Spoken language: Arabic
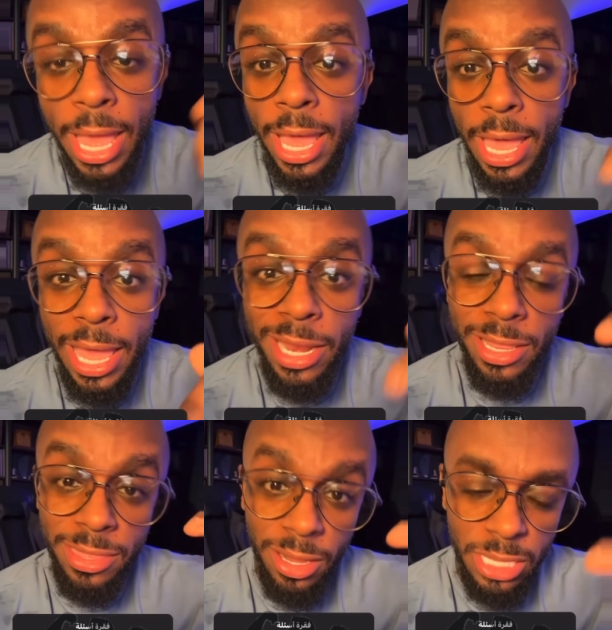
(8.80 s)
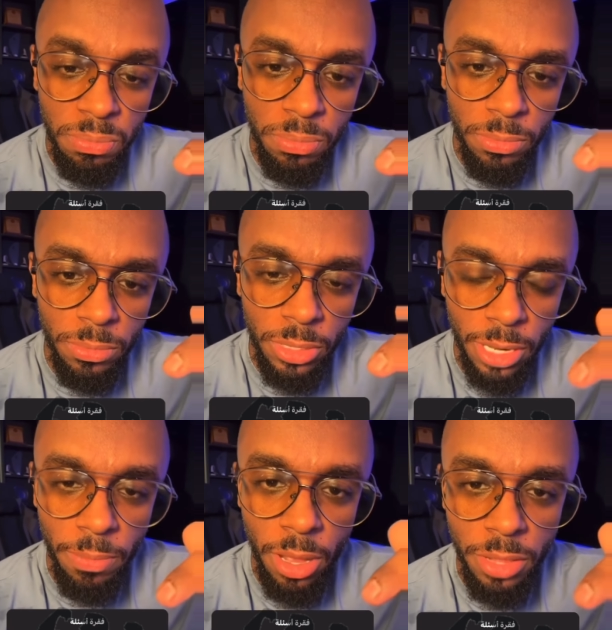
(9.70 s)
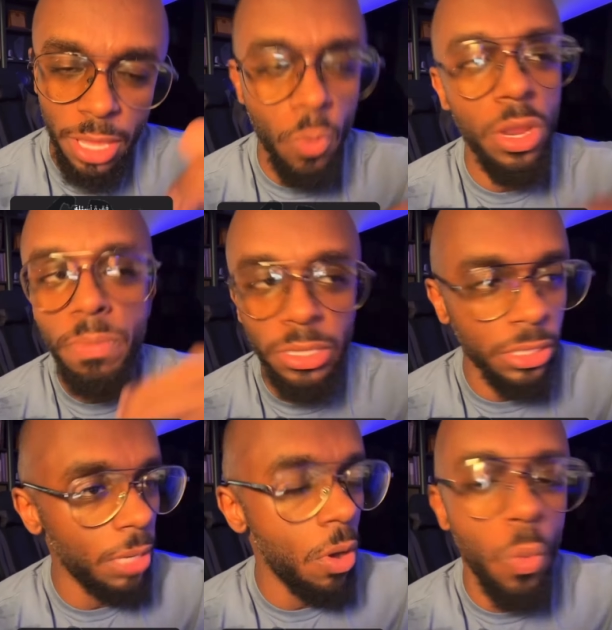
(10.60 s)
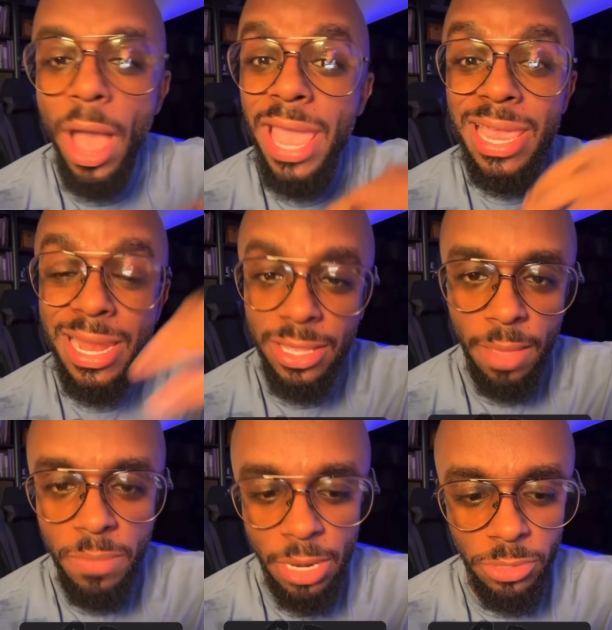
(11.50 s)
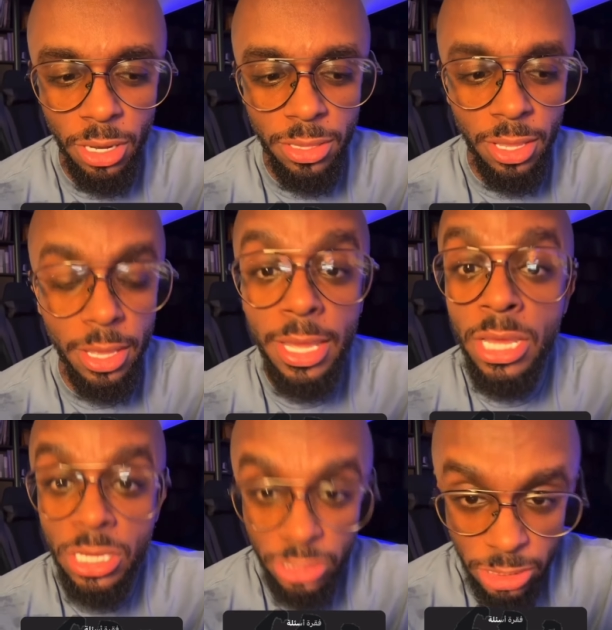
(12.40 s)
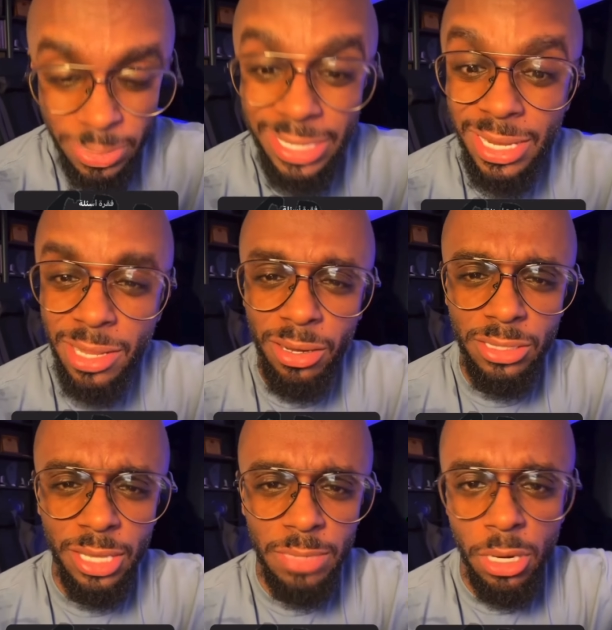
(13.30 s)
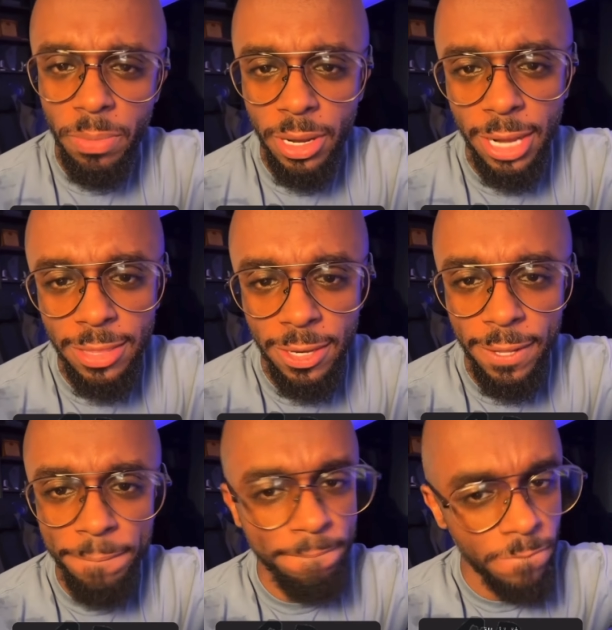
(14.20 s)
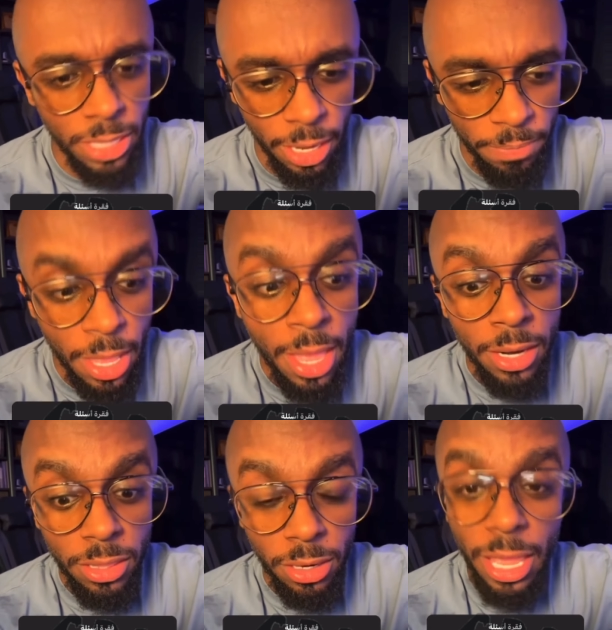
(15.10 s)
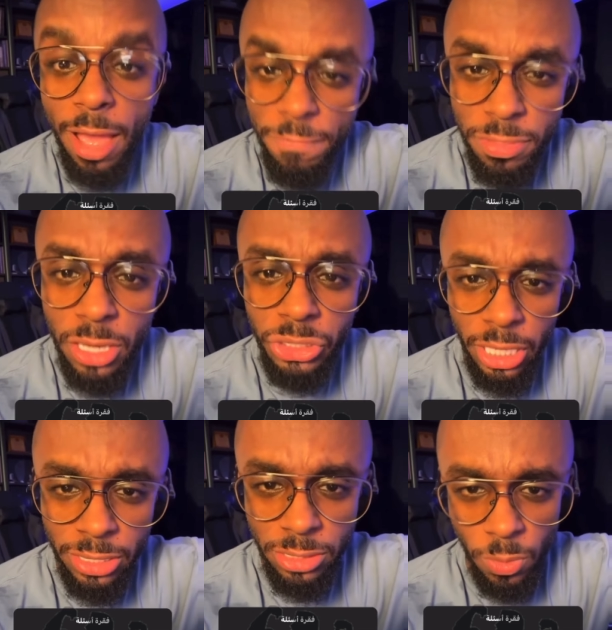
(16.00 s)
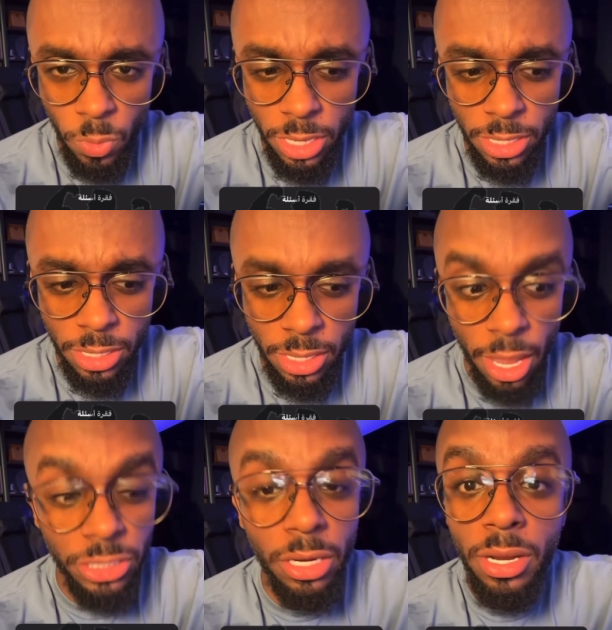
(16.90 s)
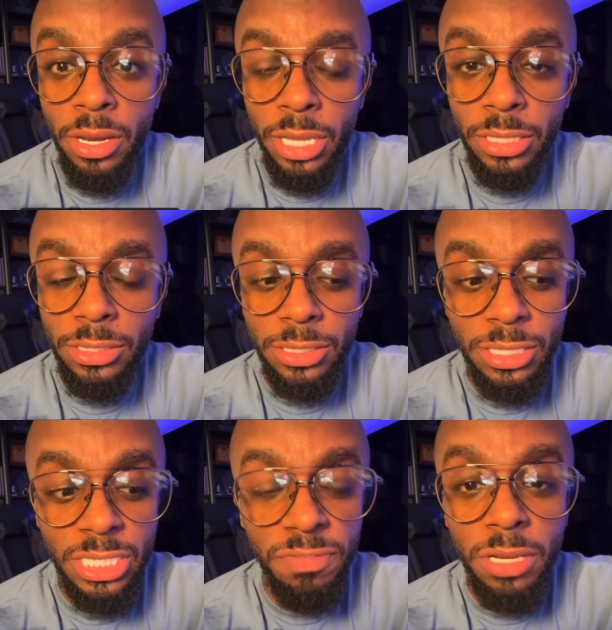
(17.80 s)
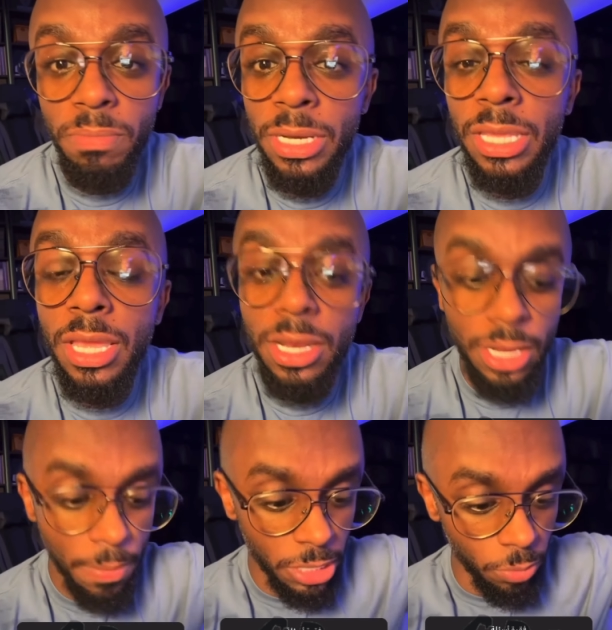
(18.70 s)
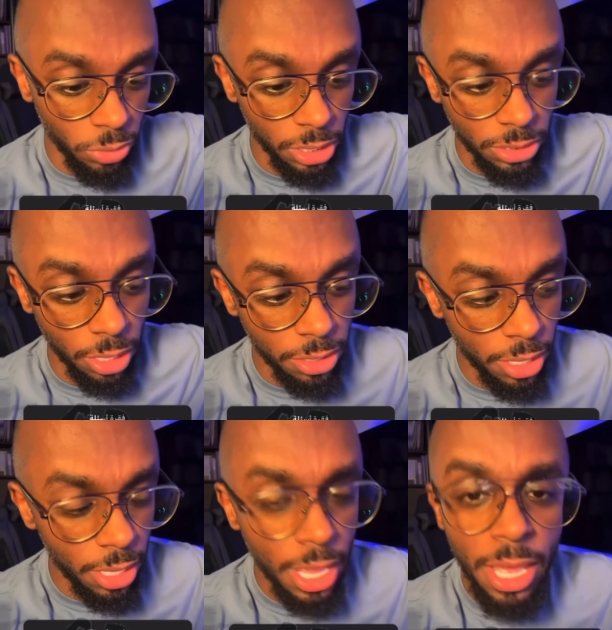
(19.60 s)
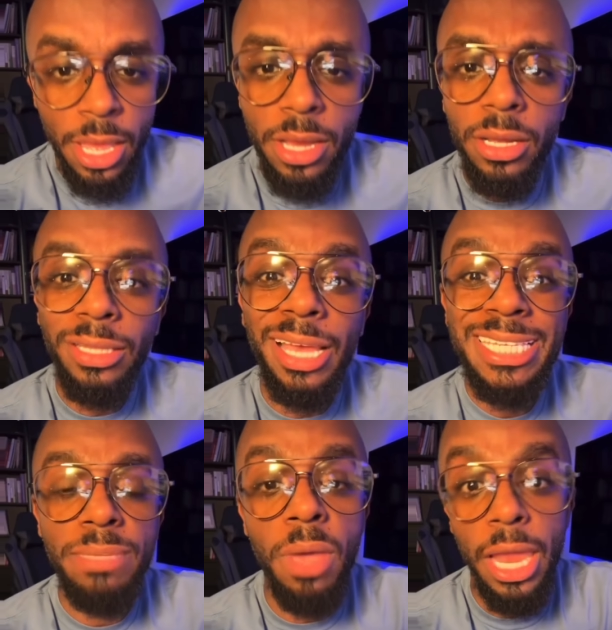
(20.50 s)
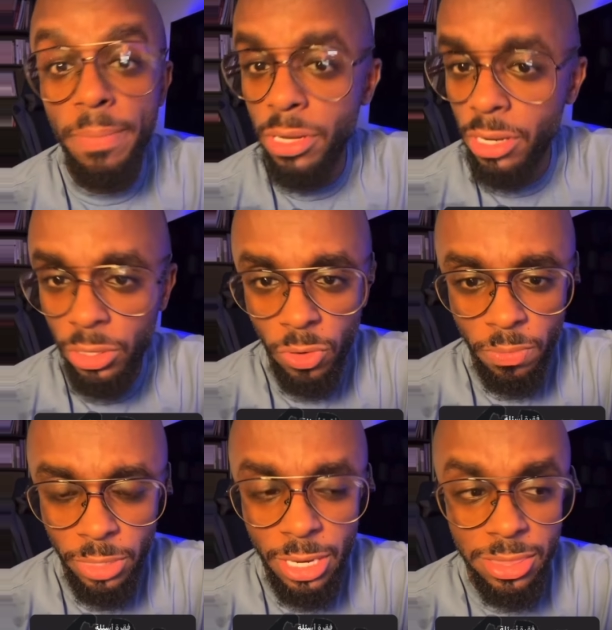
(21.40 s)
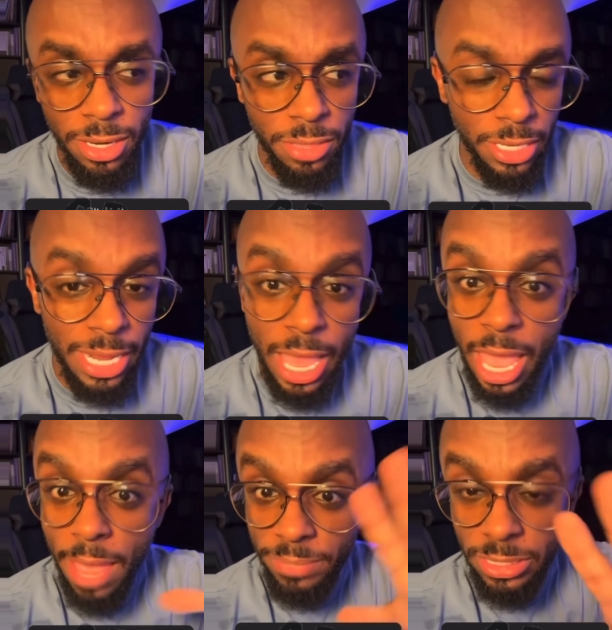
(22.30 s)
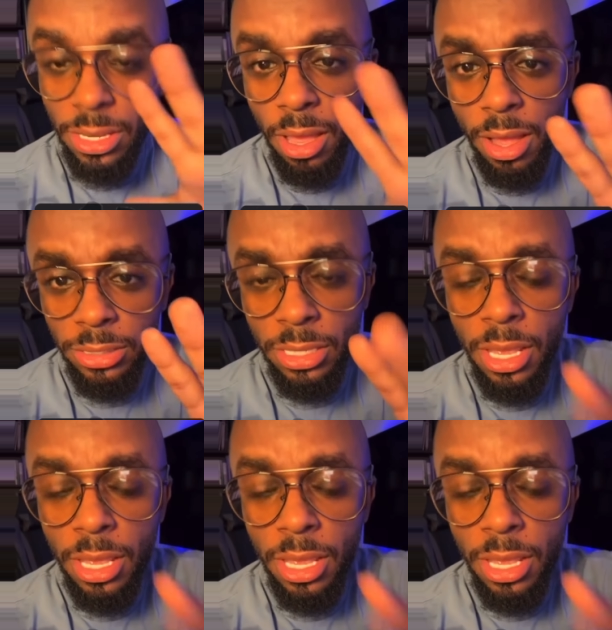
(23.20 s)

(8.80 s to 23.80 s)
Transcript: هل ال 30 جرام هذه او ال 100 جرام او اي الكميه اللي بتاخذها جسمك كله راح يستخدمها للبناء العضلي؟ لا لذلك افضل شيء تسويه عشان انك تستفيد من كل كميه البروتين اللي تاخذها انك تقسمها على مدار اليوم كل ثلاث الى خمس ساعات